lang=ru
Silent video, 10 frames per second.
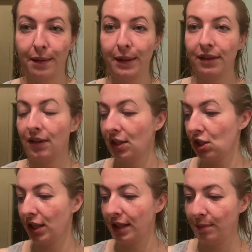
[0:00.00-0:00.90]
Матвейны
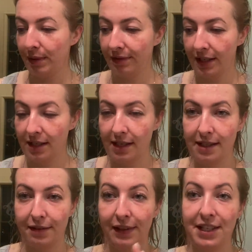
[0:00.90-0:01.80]
штаны
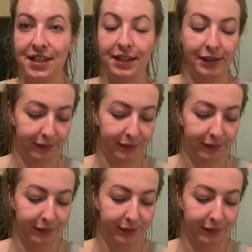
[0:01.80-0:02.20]
превратятся в лосины.